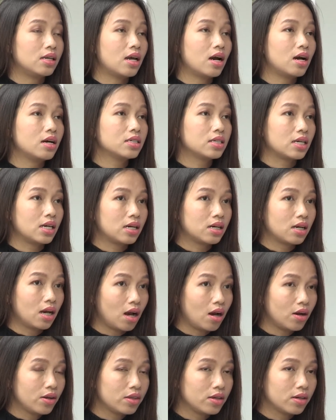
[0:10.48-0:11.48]
nó sẽ
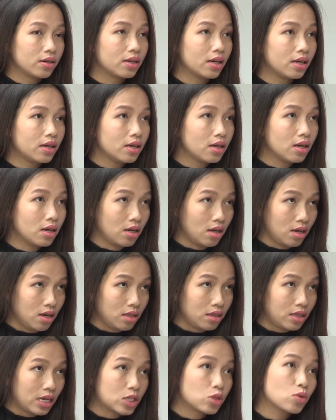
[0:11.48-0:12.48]
có những cái
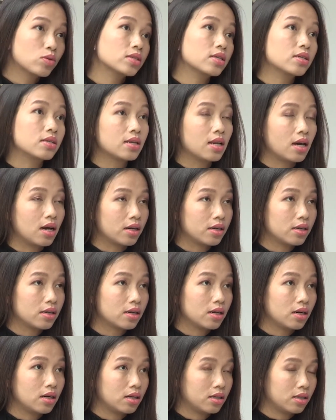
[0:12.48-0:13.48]
tỷ suất sinh lợi
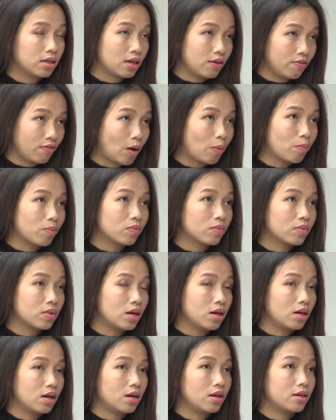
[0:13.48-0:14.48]
uh, kỳ vọng
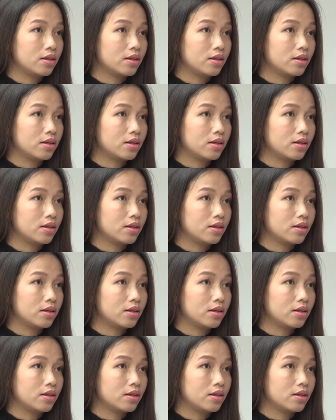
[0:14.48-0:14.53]
uh,